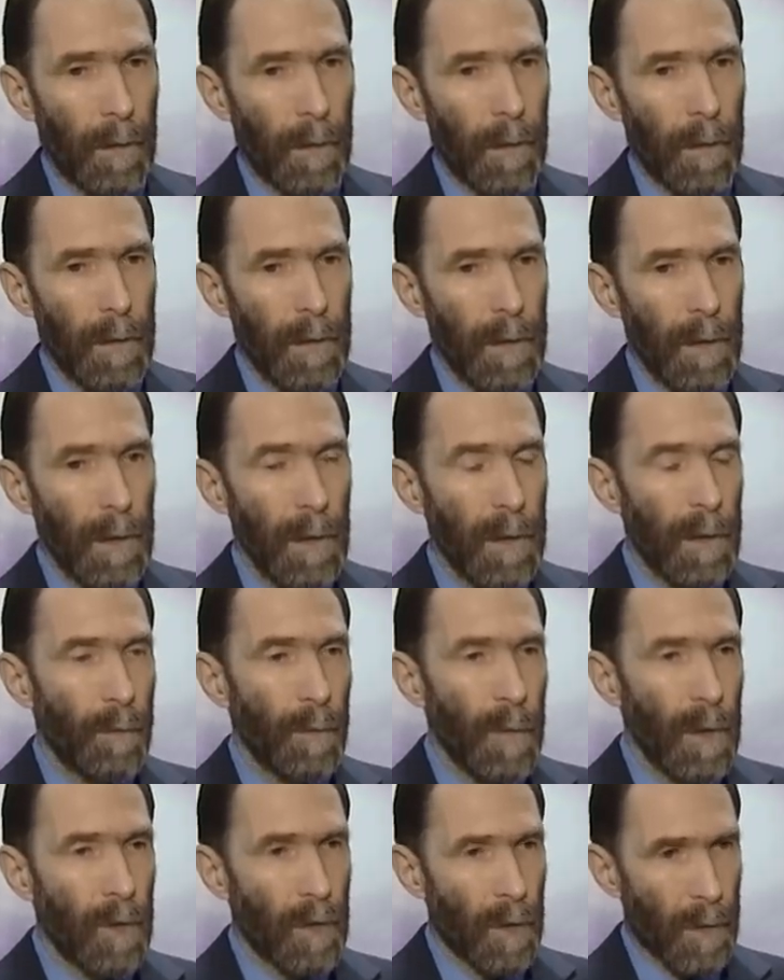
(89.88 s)

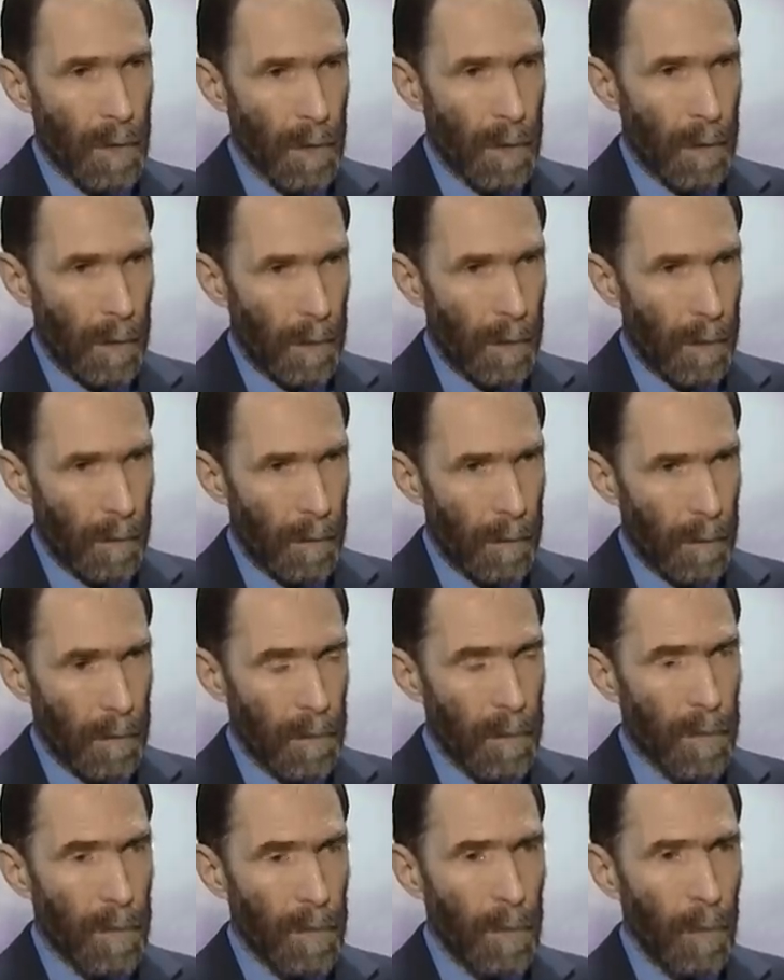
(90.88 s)
сейсмической
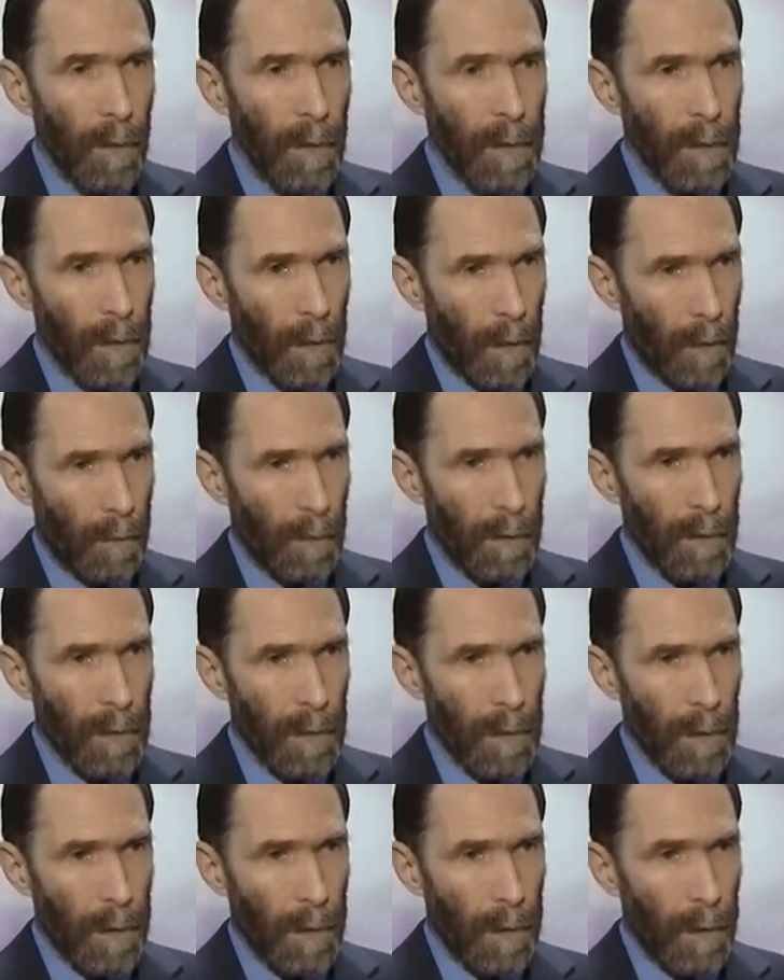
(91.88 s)
зоне
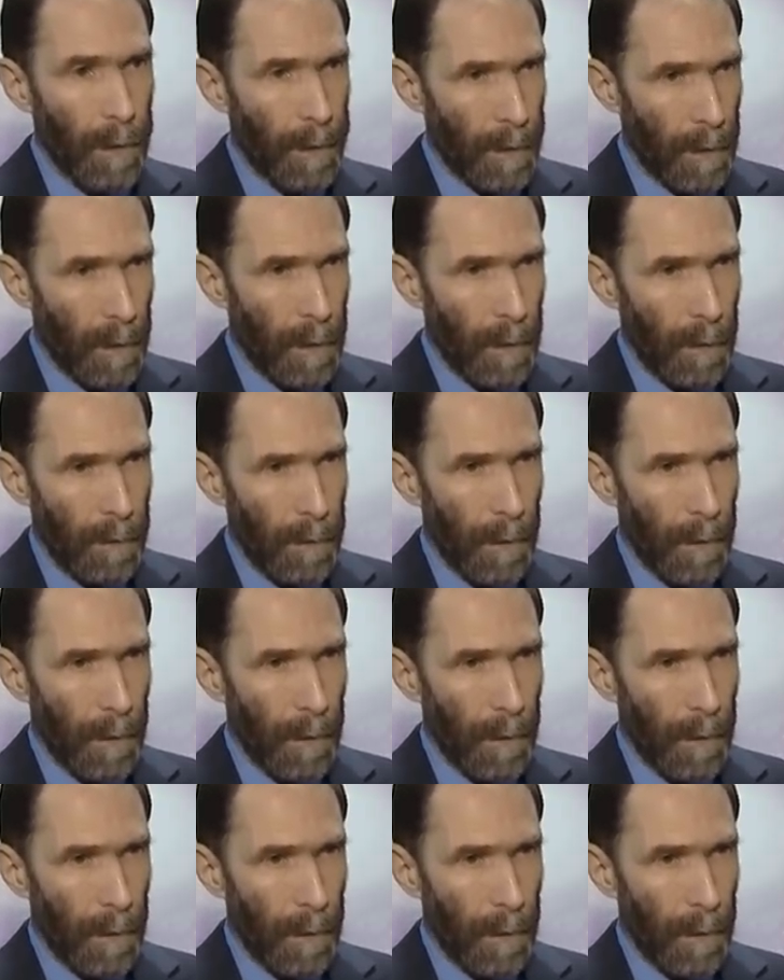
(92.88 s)
находится Рига,